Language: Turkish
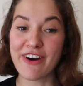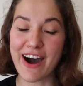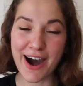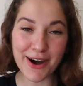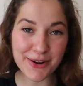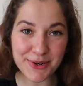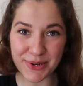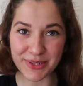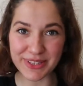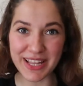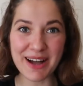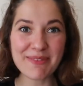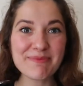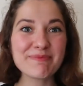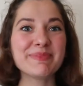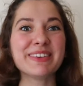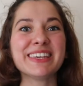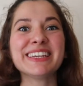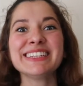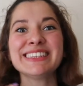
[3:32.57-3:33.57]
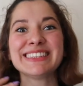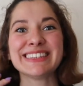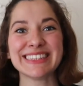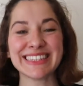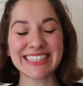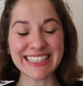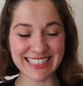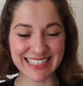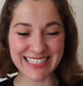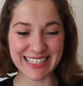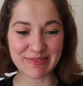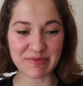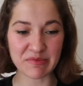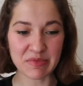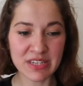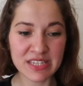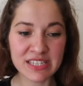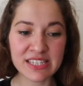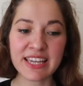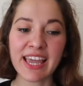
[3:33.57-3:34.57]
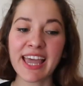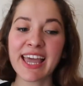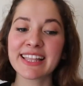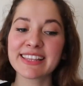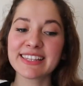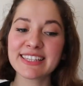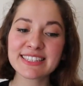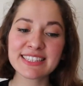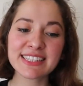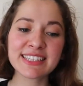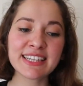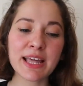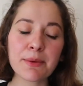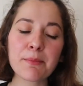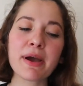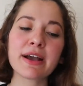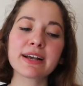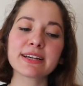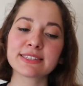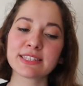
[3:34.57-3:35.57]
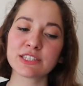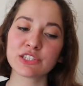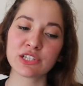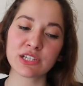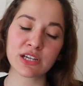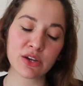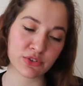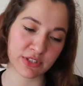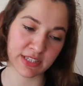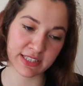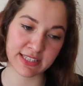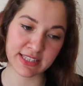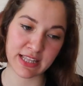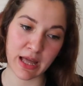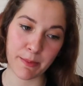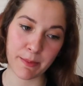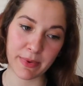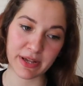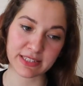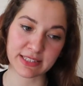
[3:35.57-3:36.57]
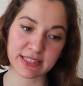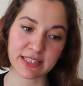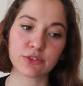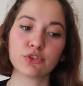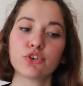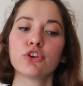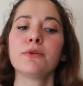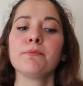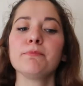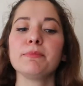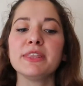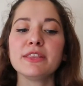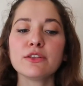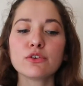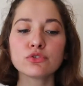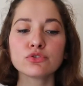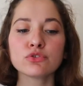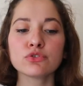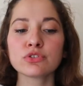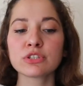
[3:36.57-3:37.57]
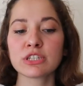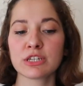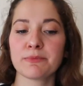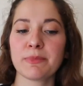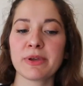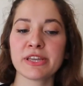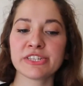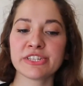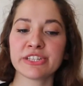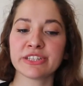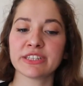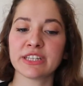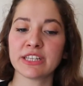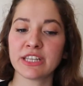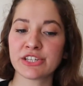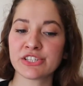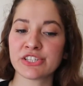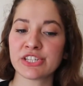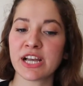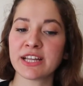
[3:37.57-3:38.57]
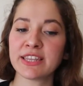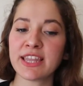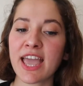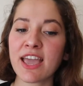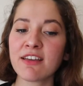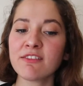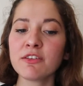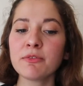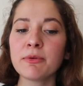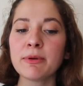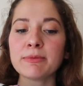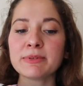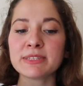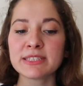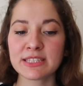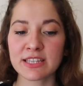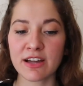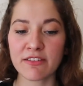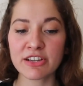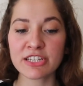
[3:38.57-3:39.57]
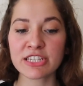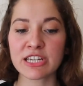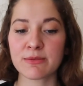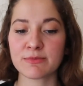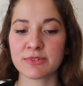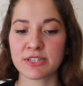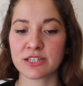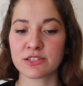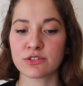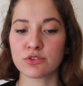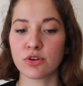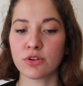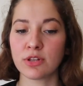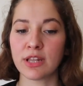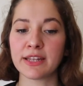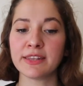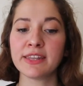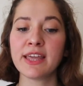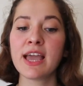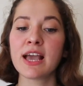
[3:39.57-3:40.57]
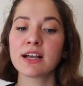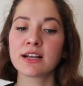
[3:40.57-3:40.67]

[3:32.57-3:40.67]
var olan bir diziymiş. Dizinin hemen kısaca özetinden bahsediyorum. 1945 yılında yaşayan, evde ve bir savaş hemşiresi olan